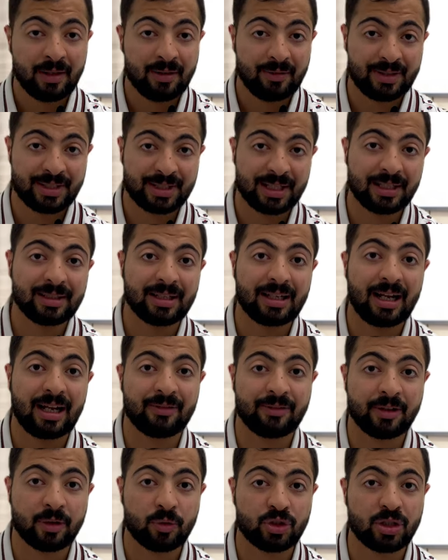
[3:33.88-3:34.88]
في سنة
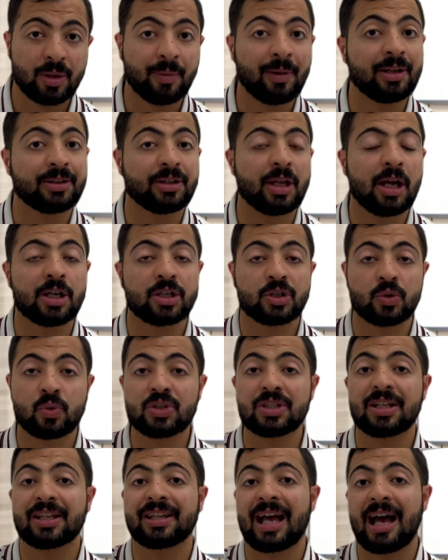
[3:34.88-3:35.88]
2017
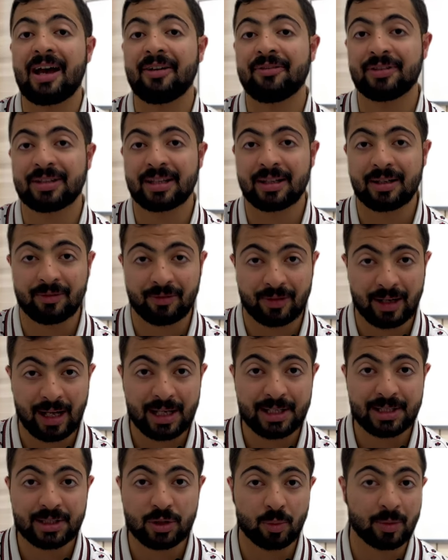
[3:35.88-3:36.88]
وصلت حافة
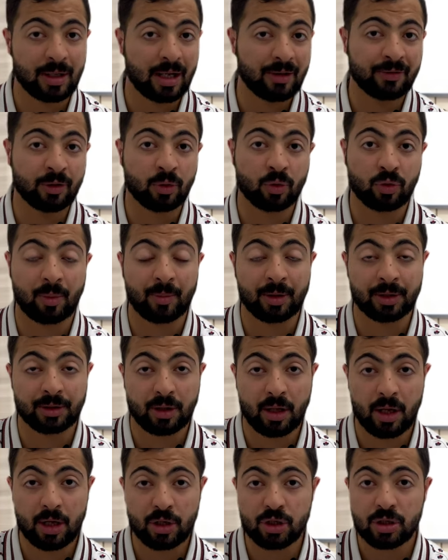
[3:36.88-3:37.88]
الافلاس وبال
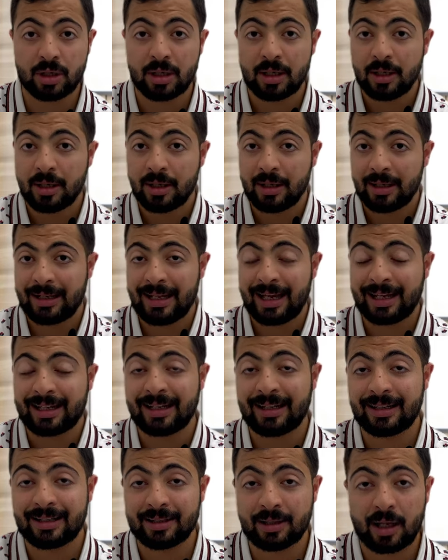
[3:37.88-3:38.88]
2018
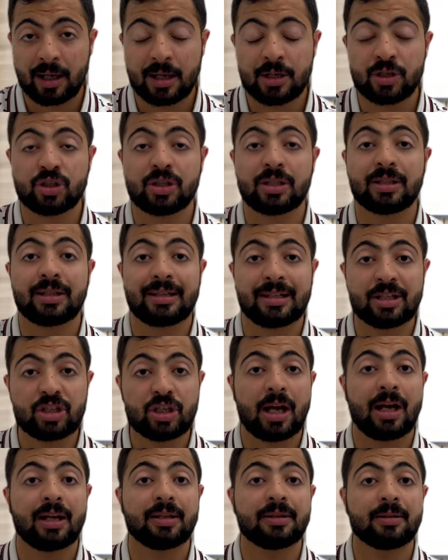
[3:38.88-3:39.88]
لكن الادارة الجديدة
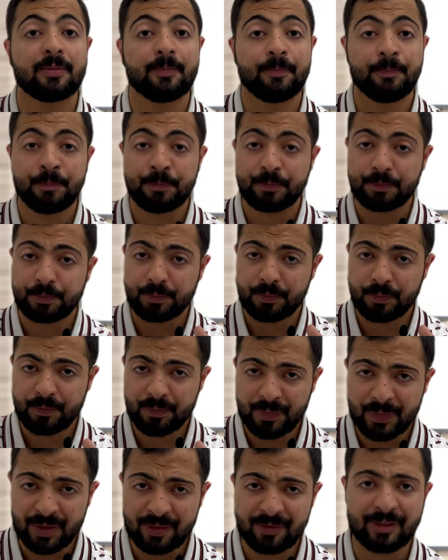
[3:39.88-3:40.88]
نجحت
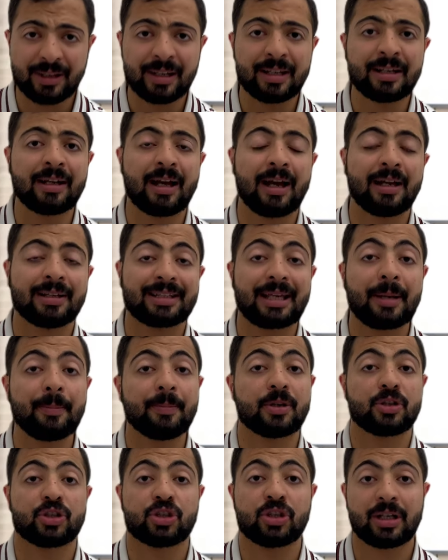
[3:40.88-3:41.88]
في انها
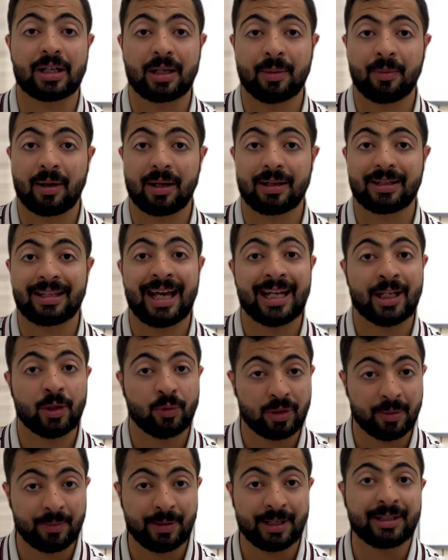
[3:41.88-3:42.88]
تكبر الشركه مره ثانيه
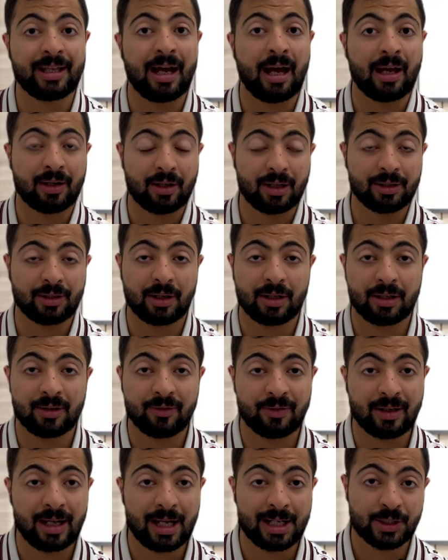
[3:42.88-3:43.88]
وتبعدها عن خطر
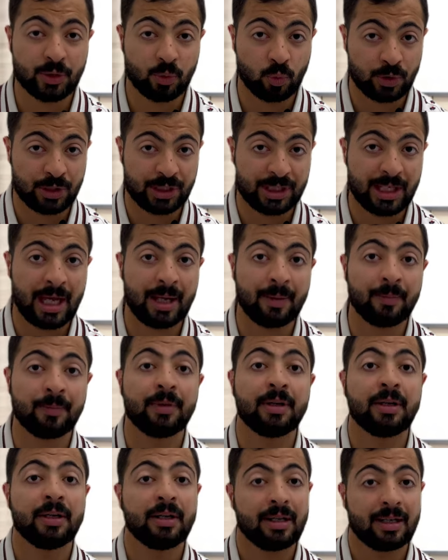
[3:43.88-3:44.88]
الافلاس والسهم
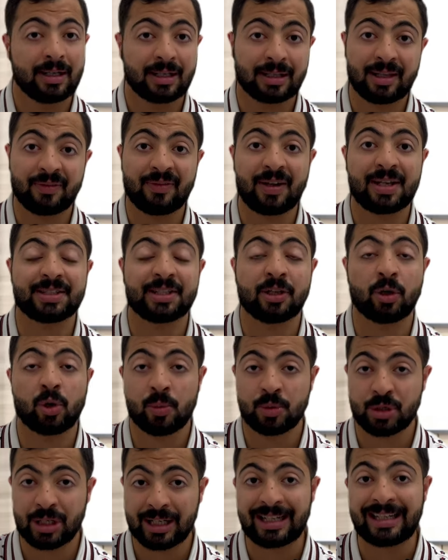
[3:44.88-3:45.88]
ارتفع سعره
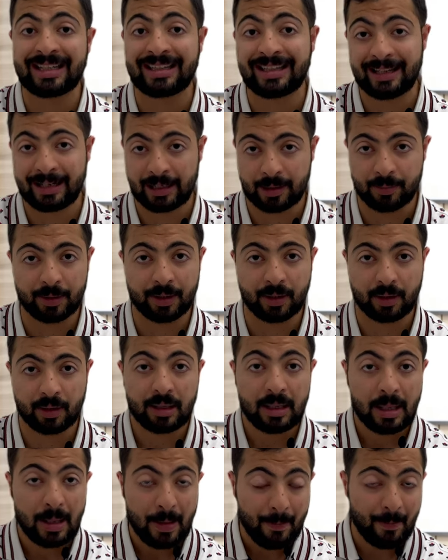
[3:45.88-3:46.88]
بشكل كثير كبير.
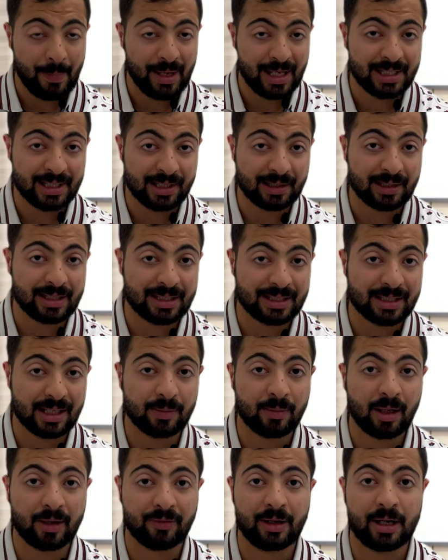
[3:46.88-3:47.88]
ميزه
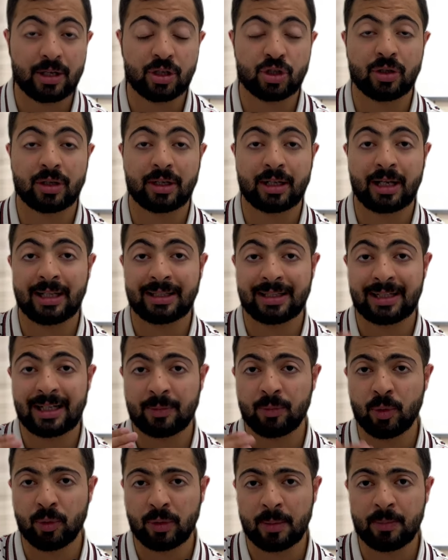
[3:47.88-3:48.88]
الاستثمار في هاي الشركات
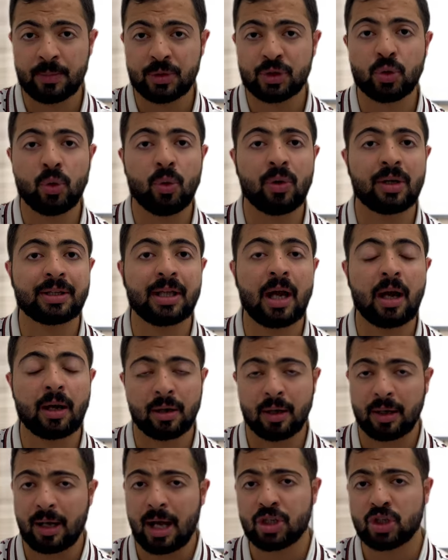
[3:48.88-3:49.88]
انك ممكن بسهوله
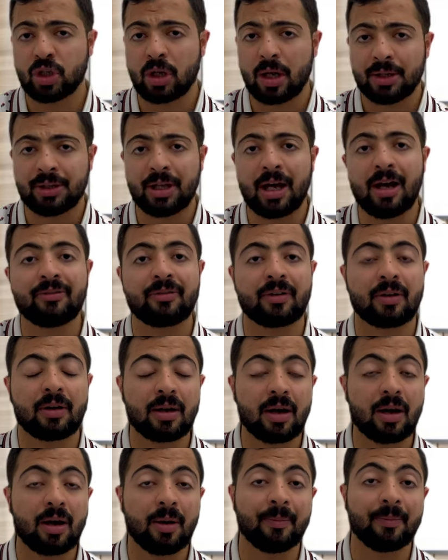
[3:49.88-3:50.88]
تحقق 10 اضعاف
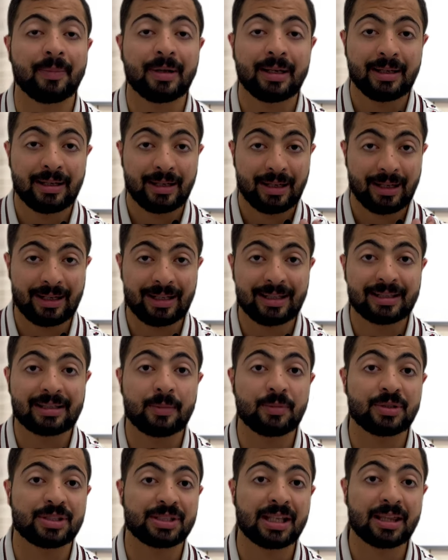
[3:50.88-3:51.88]
الرقم اللي انت
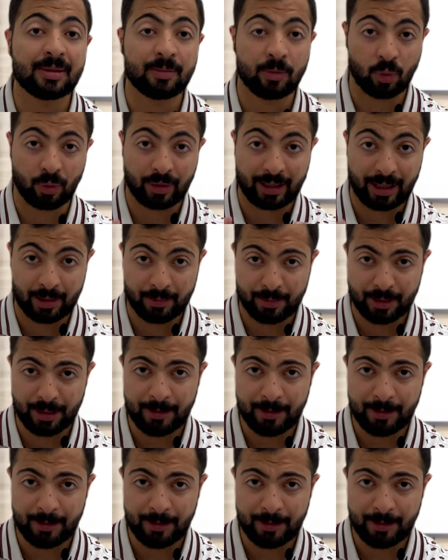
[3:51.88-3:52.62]
مستثمره كربح